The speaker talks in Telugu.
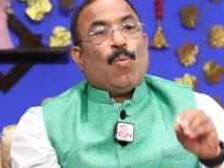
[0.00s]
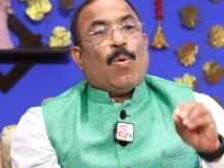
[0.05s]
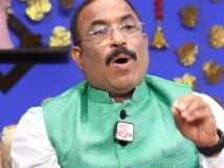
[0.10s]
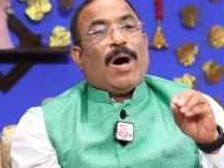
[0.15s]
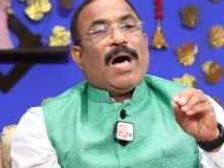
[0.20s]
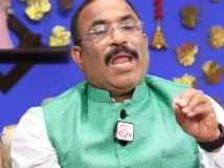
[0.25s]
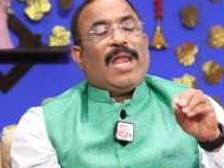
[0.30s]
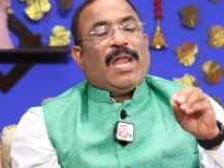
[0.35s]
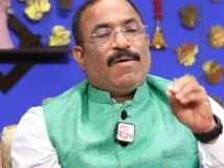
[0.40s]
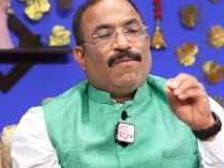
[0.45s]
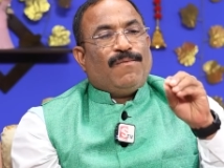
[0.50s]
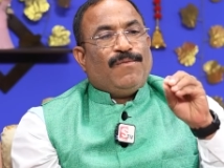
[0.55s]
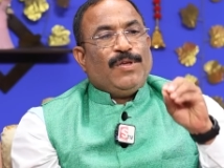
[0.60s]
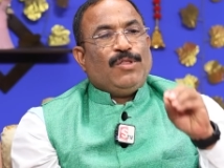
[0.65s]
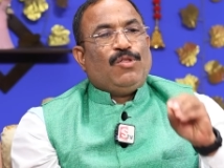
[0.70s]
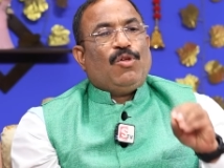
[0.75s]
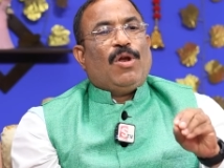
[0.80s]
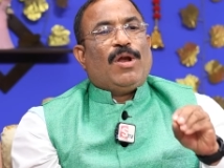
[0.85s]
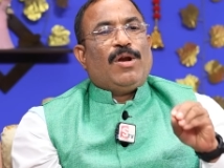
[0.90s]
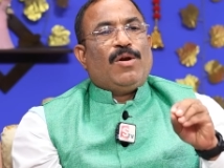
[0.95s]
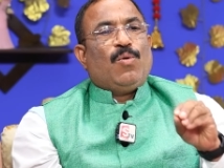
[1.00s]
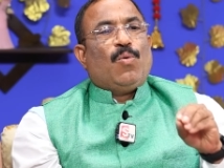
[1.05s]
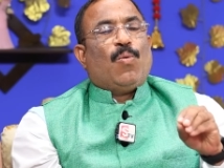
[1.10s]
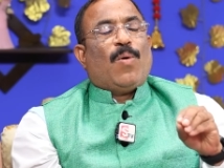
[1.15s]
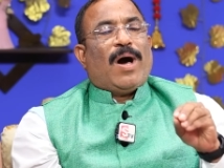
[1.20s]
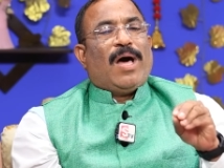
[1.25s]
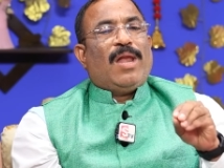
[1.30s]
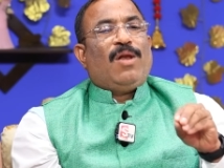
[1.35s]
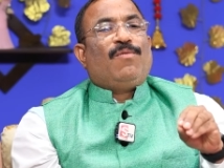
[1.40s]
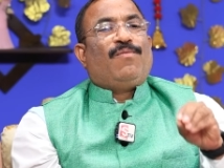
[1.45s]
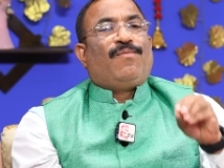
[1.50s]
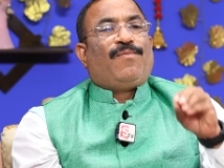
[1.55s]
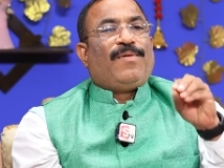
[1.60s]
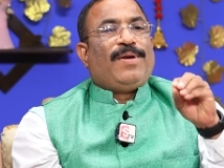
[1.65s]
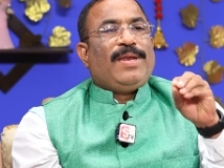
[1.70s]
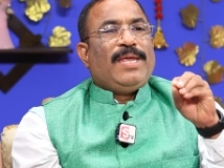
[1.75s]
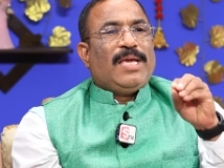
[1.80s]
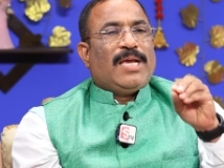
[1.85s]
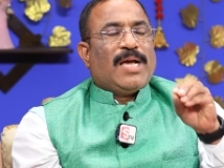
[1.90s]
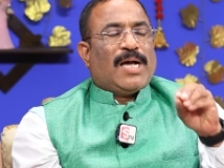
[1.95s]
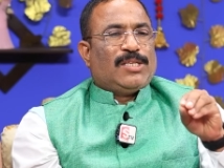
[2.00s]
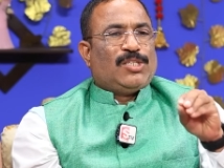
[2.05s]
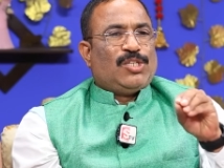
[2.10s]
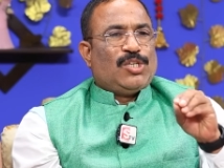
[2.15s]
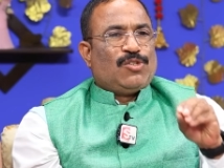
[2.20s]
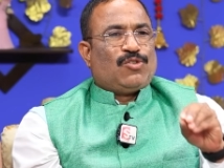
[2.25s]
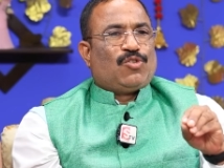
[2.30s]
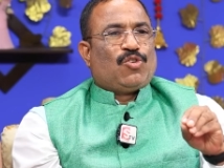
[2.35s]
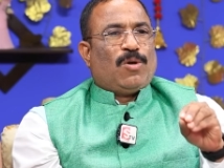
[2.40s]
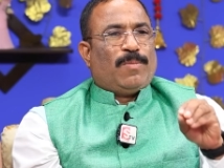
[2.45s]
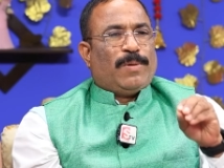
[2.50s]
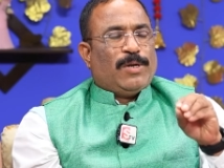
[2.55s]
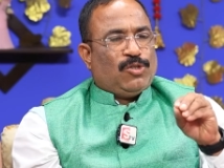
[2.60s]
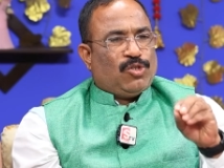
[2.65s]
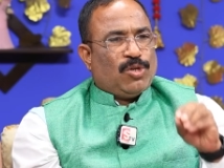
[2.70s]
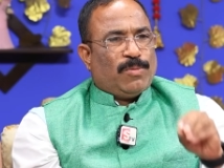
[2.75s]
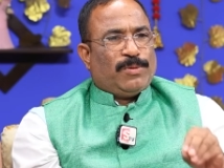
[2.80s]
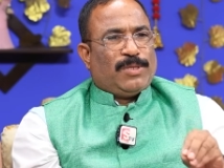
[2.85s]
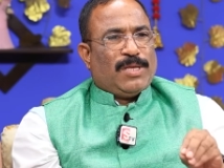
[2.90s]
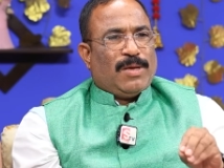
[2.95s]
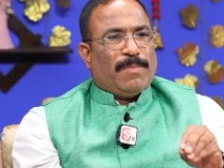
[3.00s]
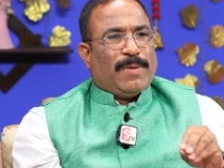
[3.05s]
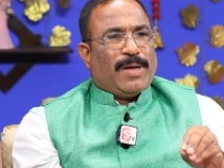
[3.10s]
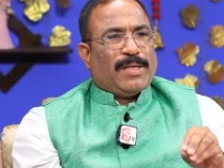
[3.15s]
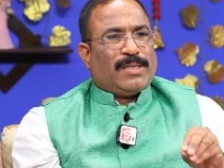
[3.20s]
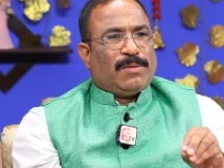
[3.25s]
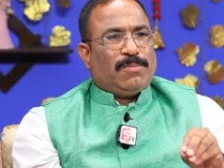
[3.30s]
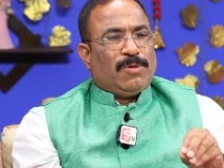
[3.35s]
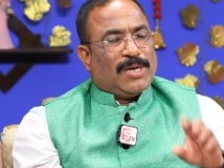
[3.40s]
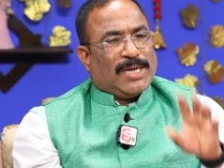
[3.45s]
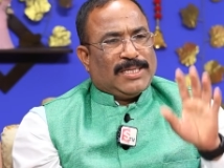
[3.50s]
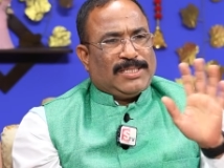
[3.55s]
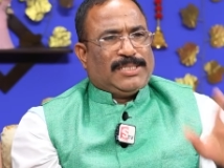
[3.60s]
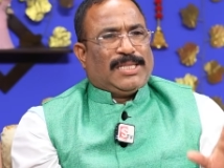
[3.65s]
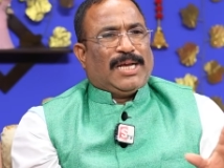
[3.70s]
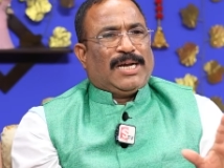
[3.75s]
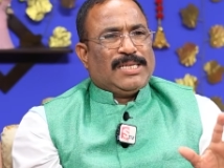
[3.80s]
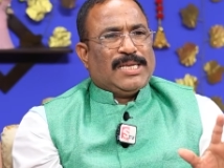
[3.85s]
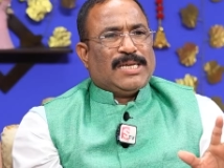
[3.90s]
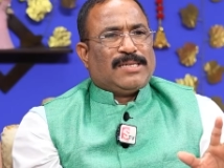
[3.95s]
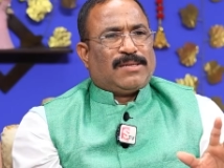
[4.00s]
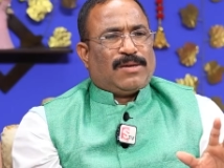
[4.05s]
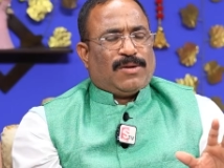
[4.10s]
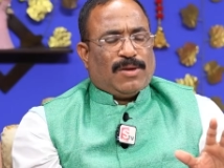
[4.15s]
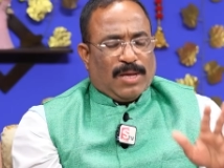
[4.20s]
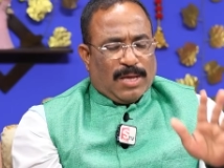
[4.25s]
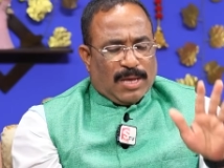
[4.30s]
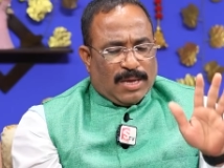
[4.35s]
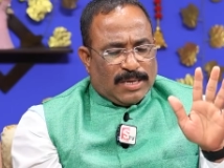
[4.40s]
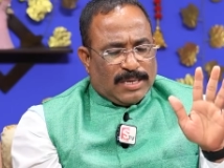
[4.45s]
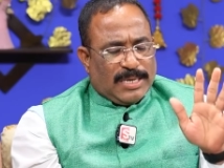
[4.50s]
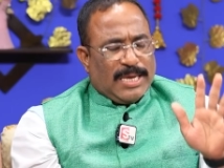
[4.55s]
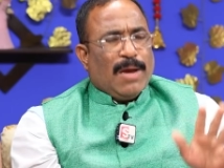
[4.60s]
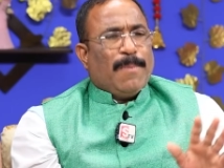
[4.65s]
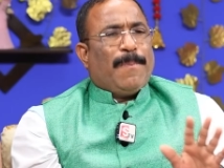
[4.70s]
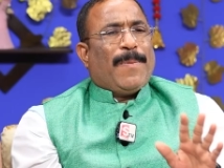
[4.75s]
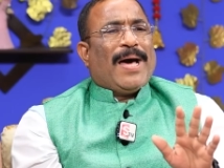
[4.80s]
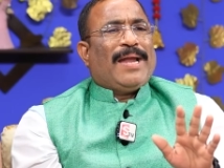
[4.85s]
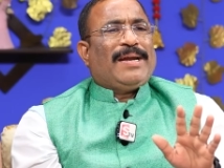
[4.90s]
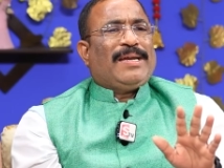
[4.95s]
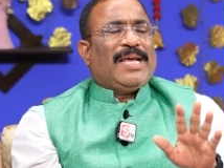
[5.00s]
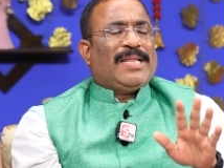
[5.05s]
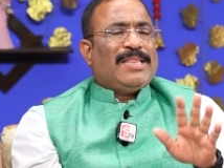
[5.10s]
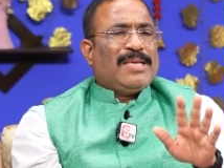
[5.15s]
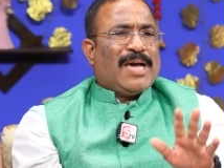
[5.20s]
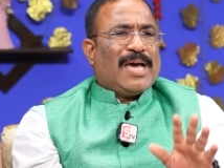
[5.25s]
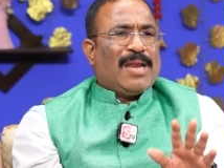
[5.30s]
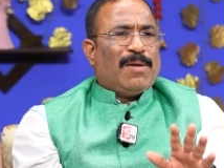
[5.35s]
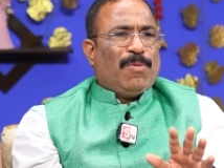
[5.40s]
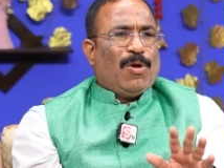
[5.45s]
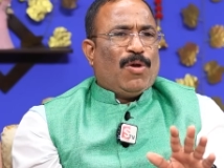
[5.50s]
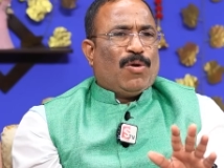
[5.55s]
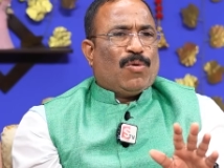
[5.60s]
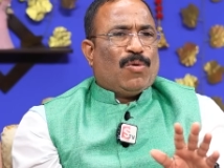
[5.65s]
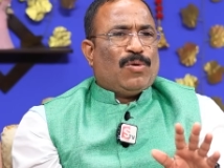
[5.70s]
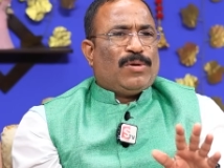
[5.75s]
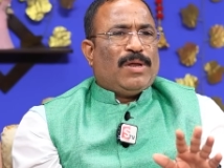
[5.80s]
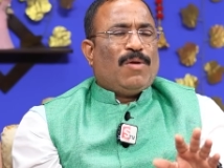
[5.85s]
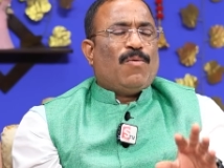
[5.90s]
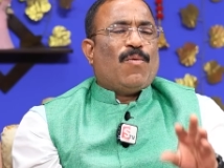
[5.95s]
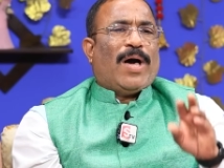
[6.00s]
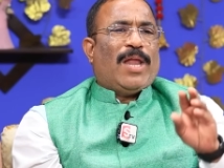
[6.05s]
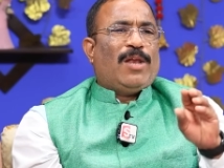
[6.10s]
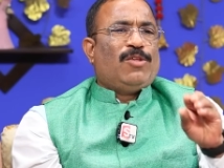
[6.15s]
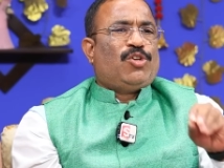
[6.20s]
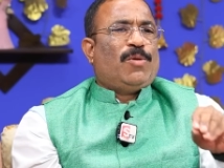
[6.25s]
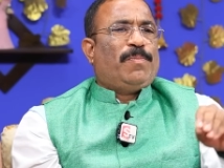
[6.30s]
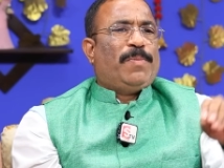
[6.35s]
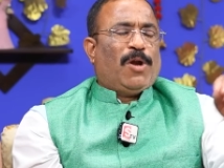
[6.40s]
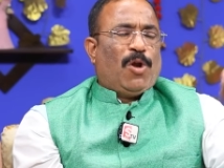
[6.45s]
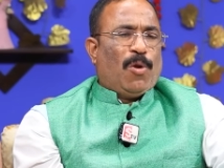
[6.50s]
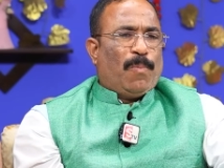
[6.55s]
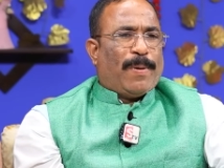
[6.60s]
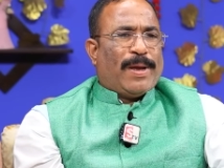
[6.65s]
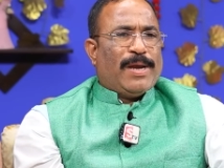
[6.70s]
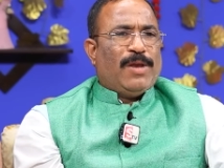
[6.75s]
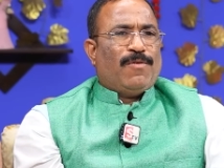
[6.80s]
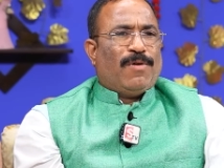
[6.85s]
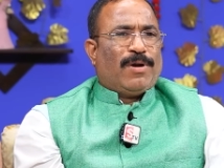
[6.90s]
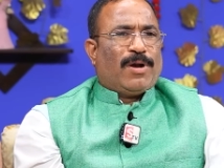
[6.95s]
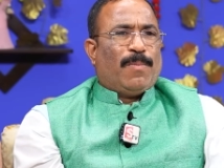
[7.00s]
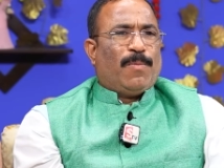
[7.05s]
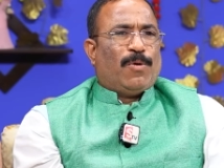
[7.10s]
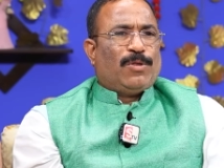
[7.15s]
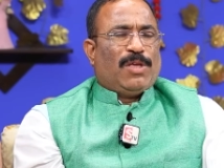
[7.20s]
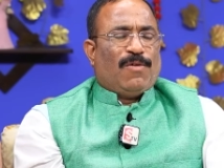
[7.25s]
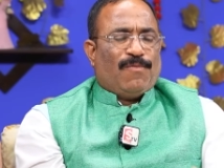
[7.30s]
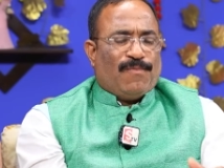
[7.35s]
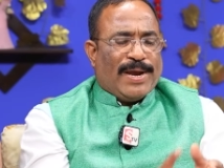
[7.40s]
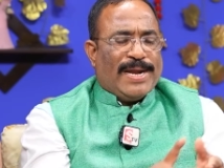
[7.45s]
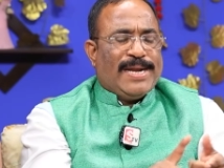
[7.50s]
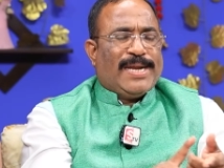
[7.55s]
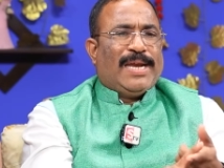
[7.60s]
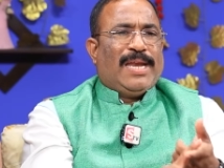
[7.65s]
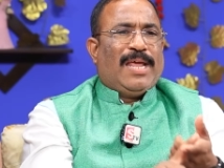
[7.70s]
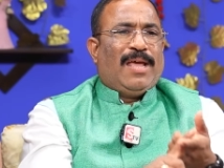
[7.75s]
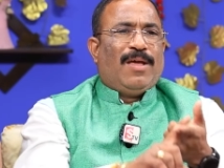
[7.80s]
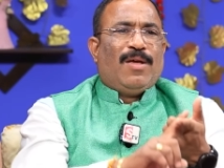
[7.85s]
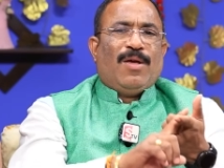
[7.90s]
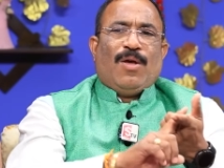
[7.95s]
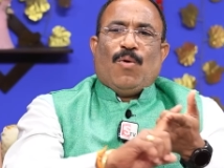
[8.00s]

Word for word: వాళ్ళ విధులను వాళ్ళు ఫ్రీగా చేసుకోమని చెబితే మాత్రం ఖచ్చితంగా చేస్తారు ఏ పార్టీ అధికారంలో కొట్టే వాళ్ళు చెప్పినట్లు పని ఒక వెంటనే